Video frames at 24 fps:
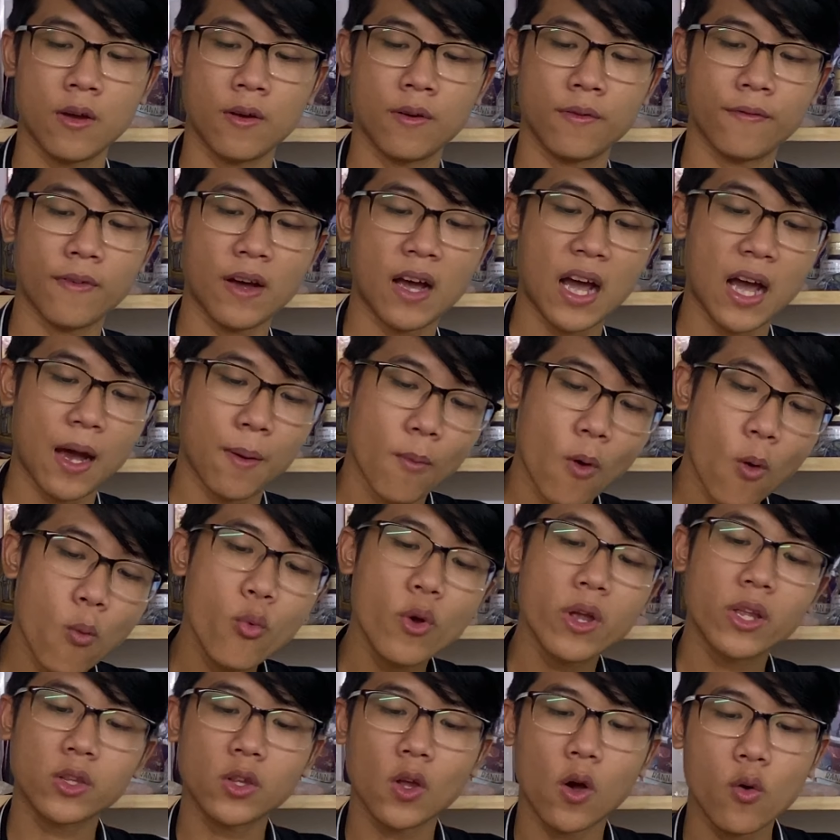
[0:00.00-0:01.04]
Và 4
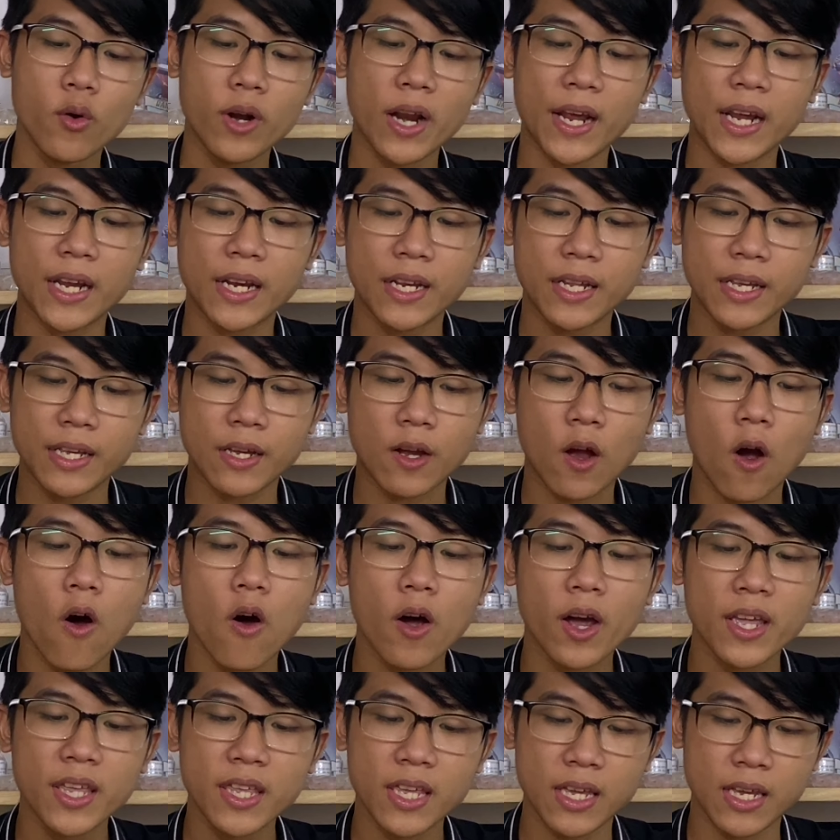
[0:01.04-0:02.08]
nguyên tố này thì có
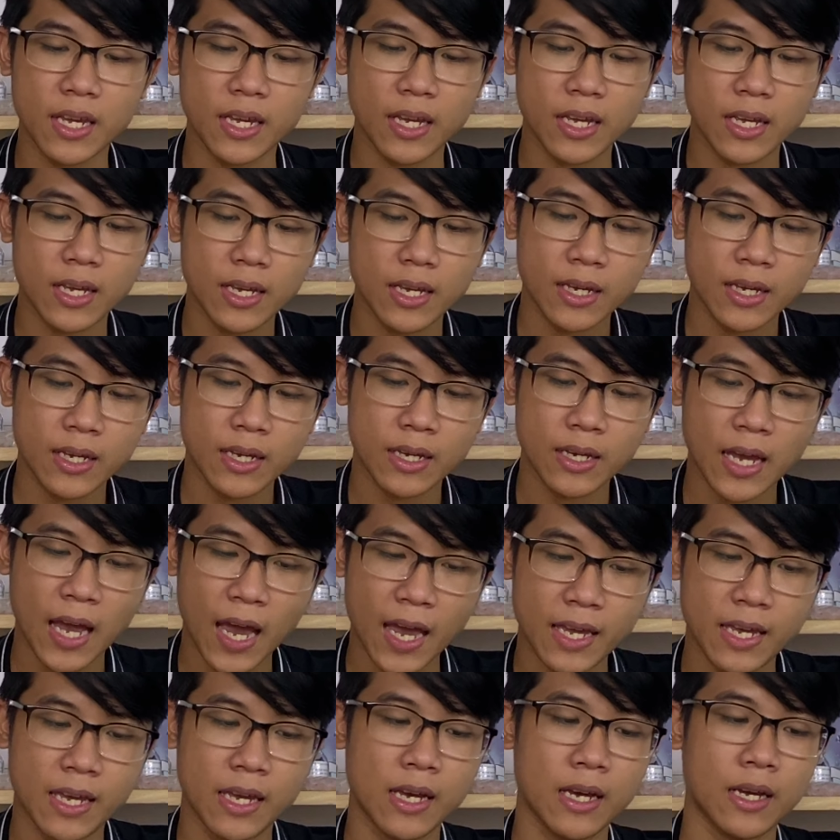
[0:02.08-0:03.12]
cái gì
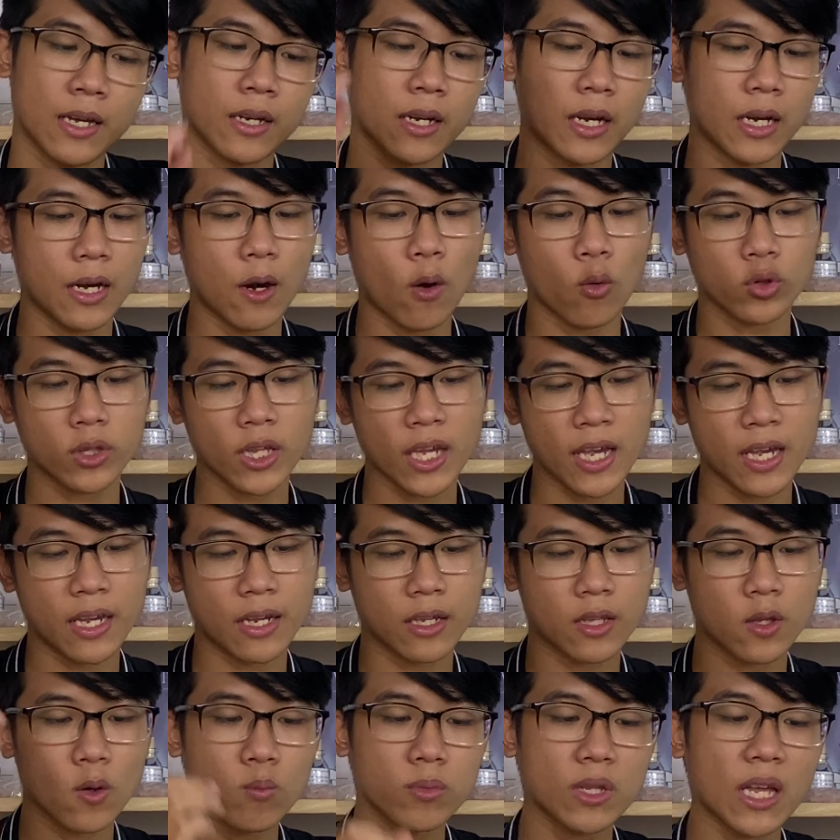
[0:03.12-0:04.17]
hay? Thì đầu tiên
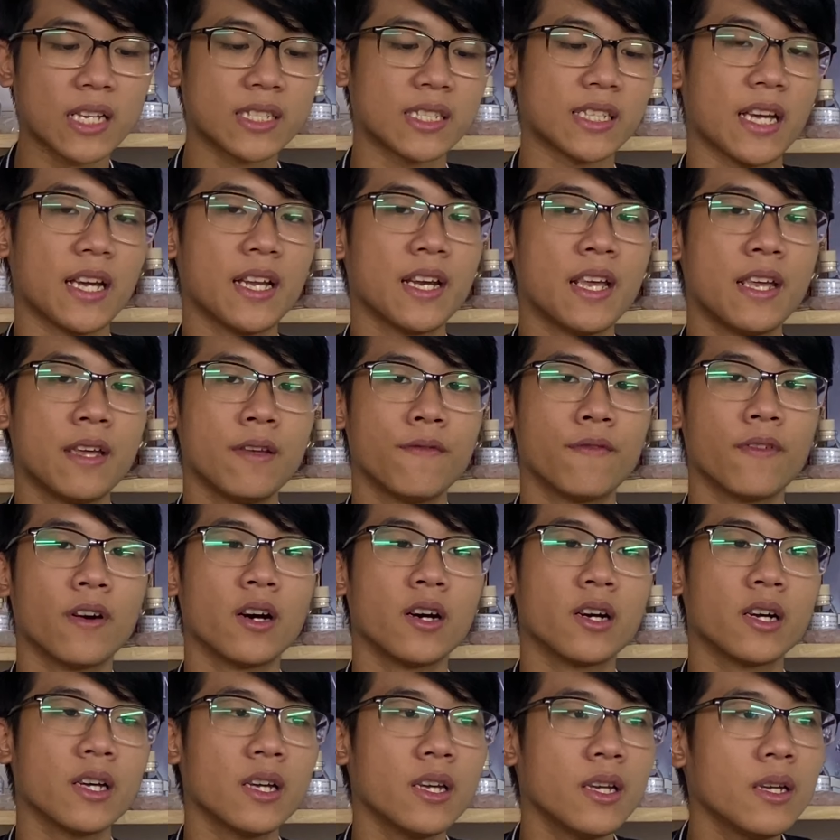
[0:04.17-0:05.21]
chúng ta sẽ đi
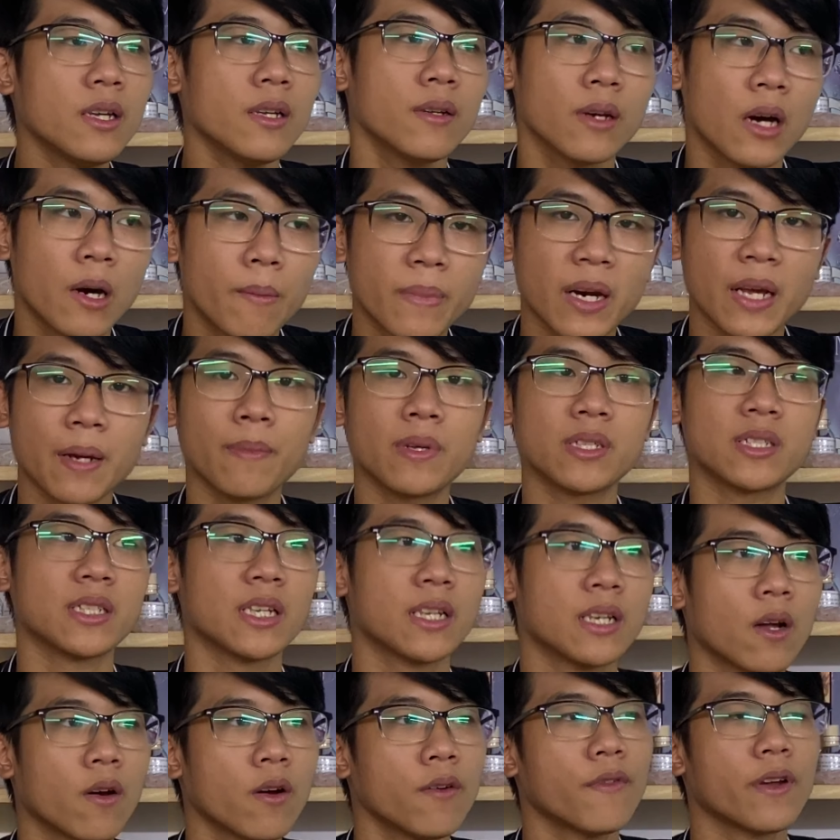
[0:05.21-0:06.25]
với, hôm nay mình sẽ
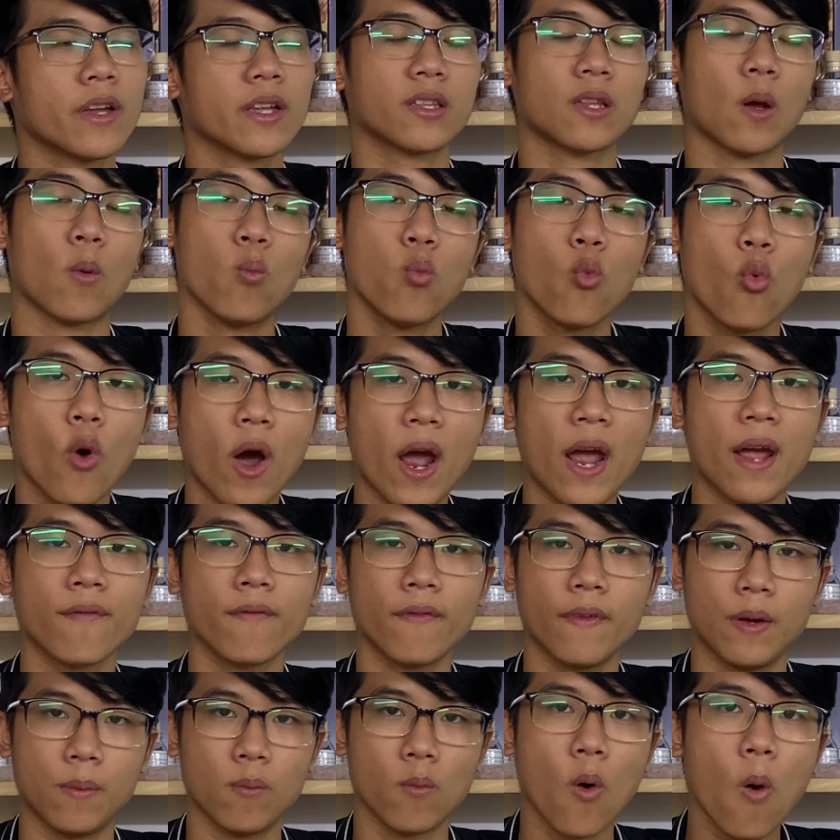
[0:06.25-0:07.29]
nói về tổng quan
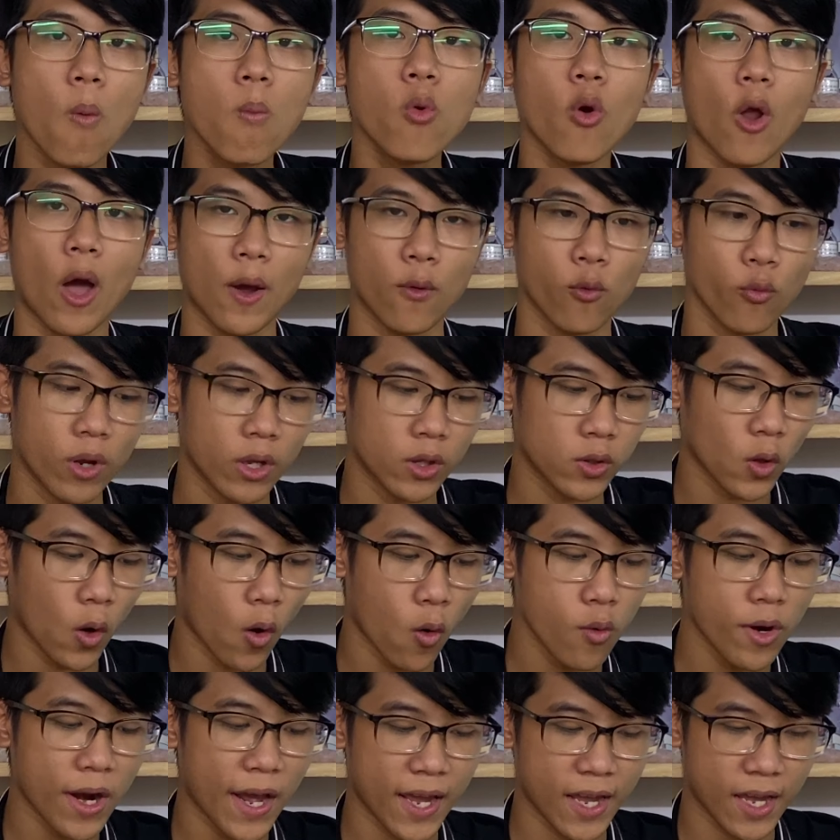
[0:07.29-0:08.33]
về 4 loại nguyên
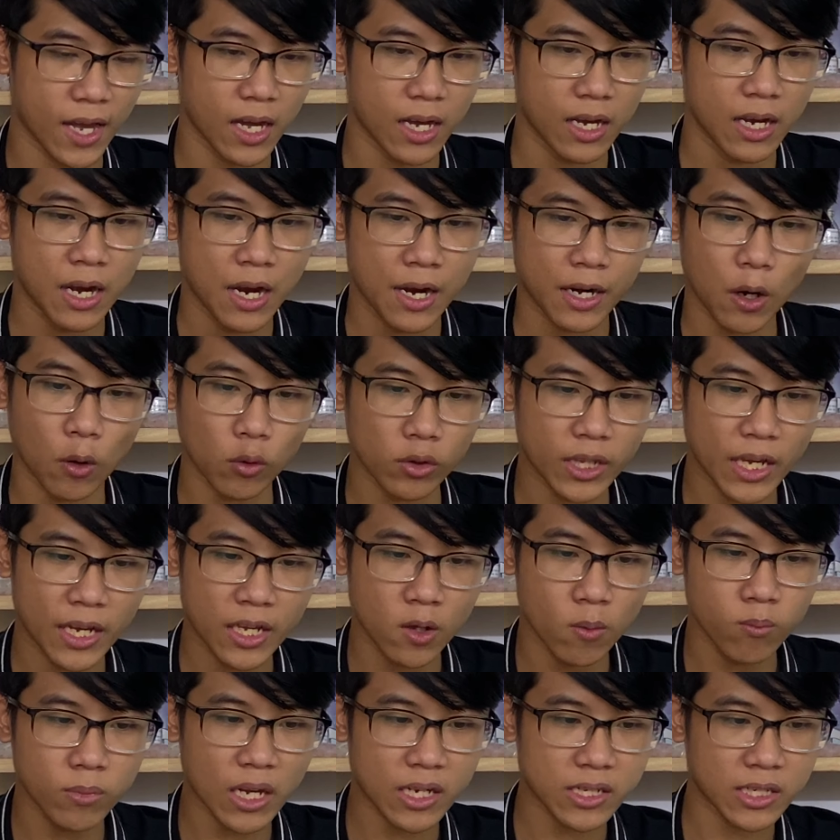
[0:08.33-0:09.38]
tố này ha. Đầu tiên
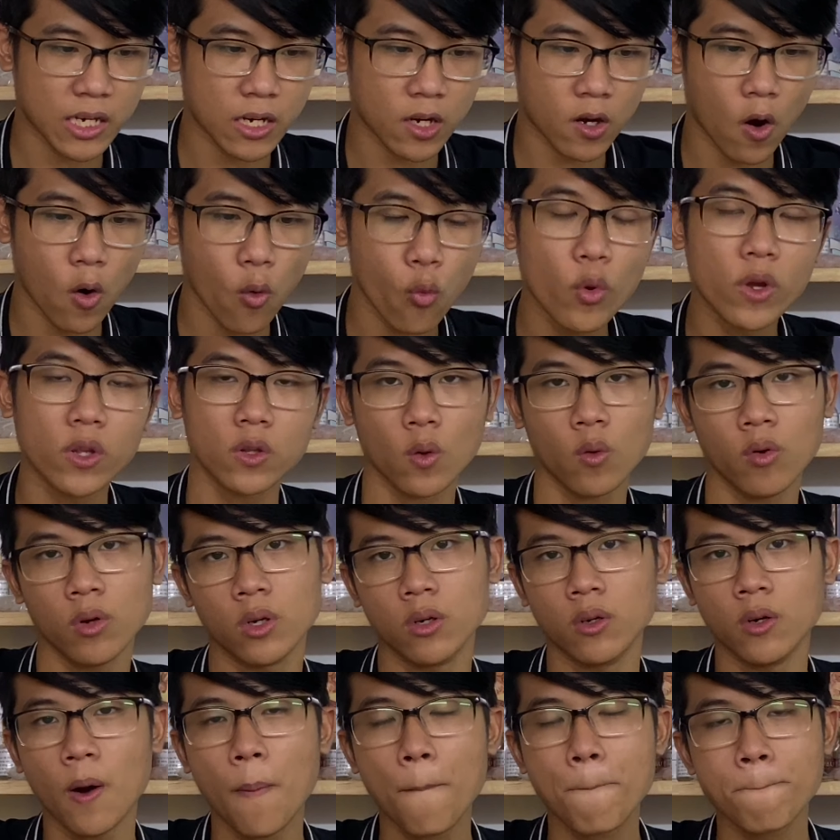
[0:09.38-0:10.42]
chúng ta sẽ có nguyên tố
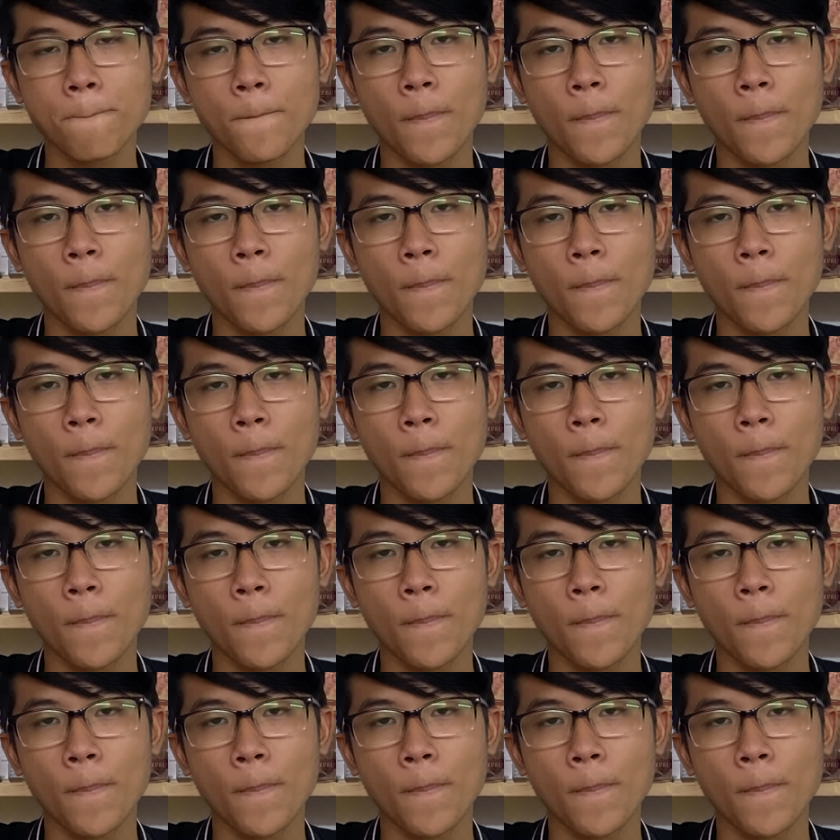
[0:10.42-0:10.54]
lửa.